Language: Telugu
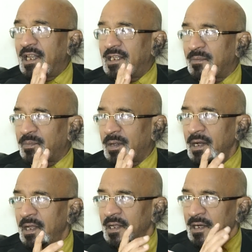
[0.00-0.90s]
తెలియజెప్పాలి
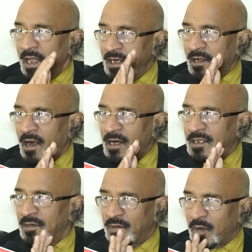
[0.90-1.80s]
నాయన
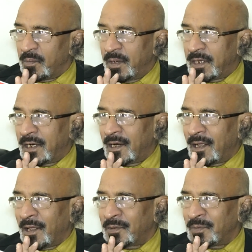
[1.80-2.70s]
కాళేశ్వరం ఒక మేడిగడ
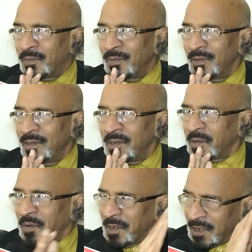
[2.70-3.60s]
కాదు
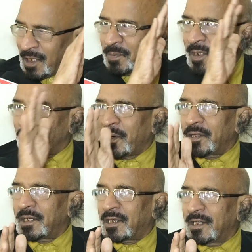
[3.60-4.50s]
ఇగో ఇంత పెద్ద
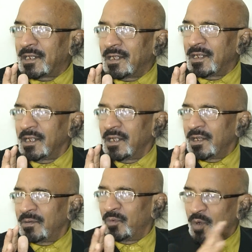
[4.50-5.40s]
ప్రాజెక్ట్ ఇది
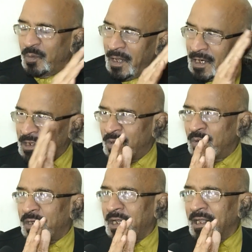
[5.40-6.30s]
మూడు బ్యారేజీలు
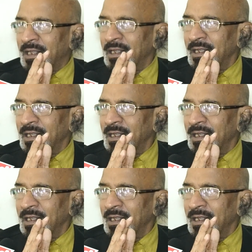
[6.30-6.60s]
ఉంటాయి